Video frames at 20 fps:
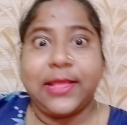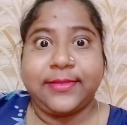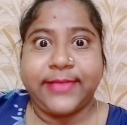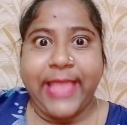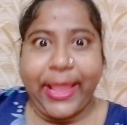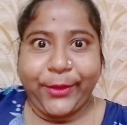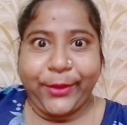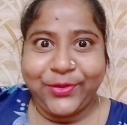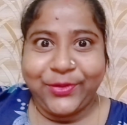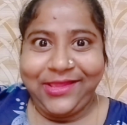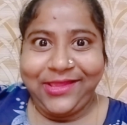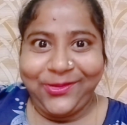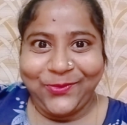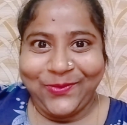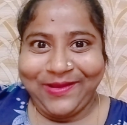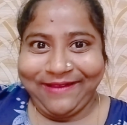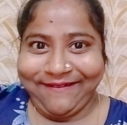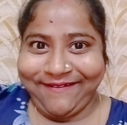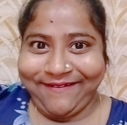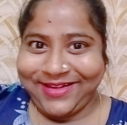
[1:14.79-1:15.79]
দেখো নি
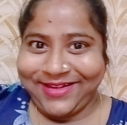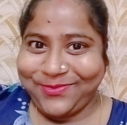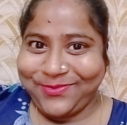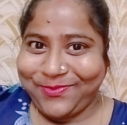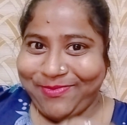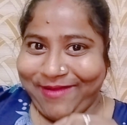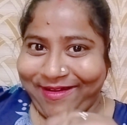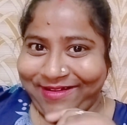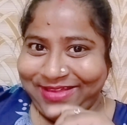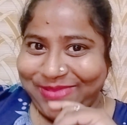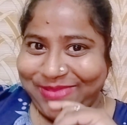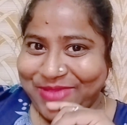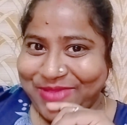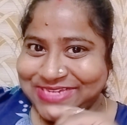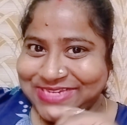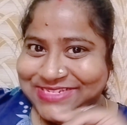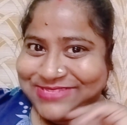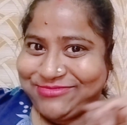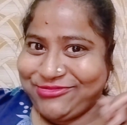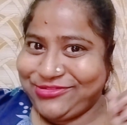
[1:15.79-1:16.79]
কুলাঙ্গারের বাড়ি
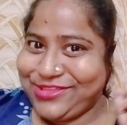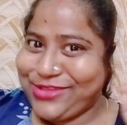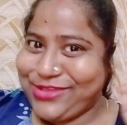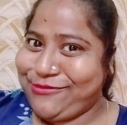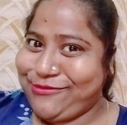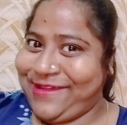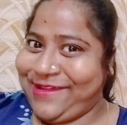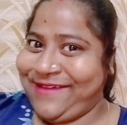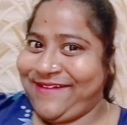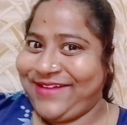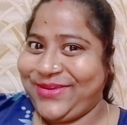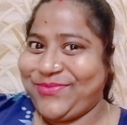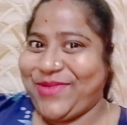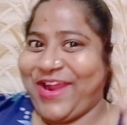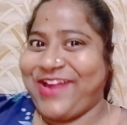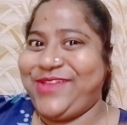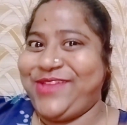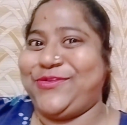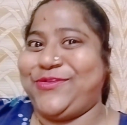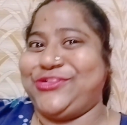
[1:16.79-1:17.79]
প্যান্টি বৌদি কুলাঙ্গারের
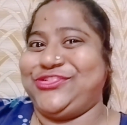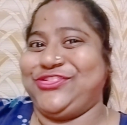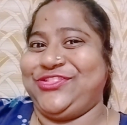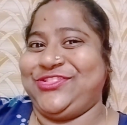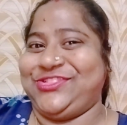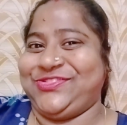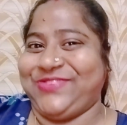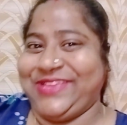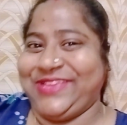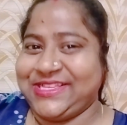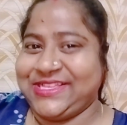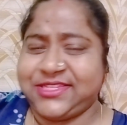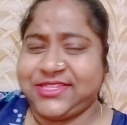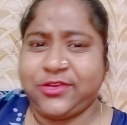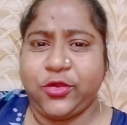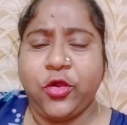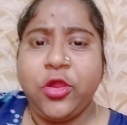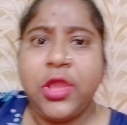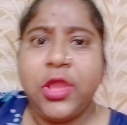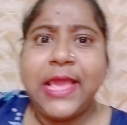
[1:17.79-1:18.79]
বাড়ি পর্যন্ত চলে গেছিলো
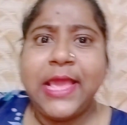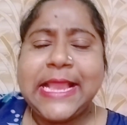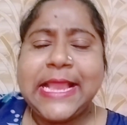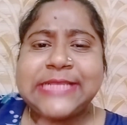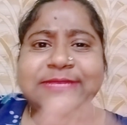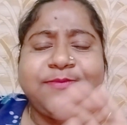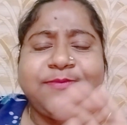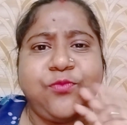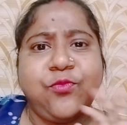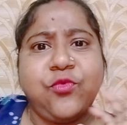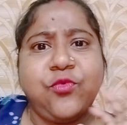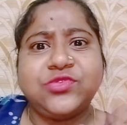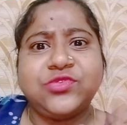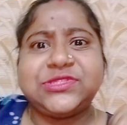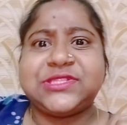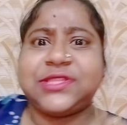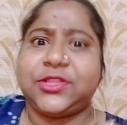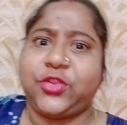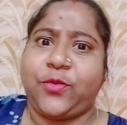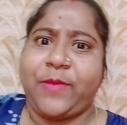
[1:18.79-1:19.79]
এটা
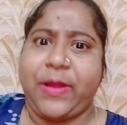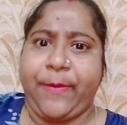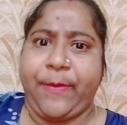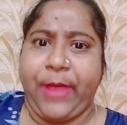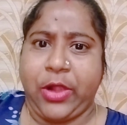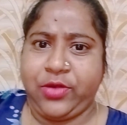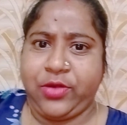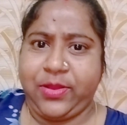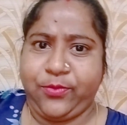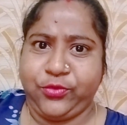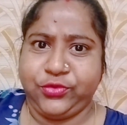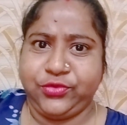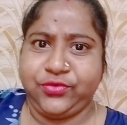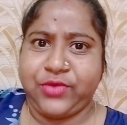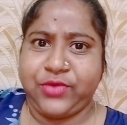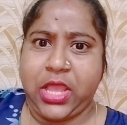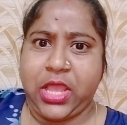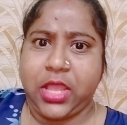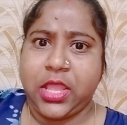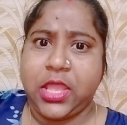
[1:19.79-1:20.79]
বুঝতে তোমরা পারো না বন্ধুরা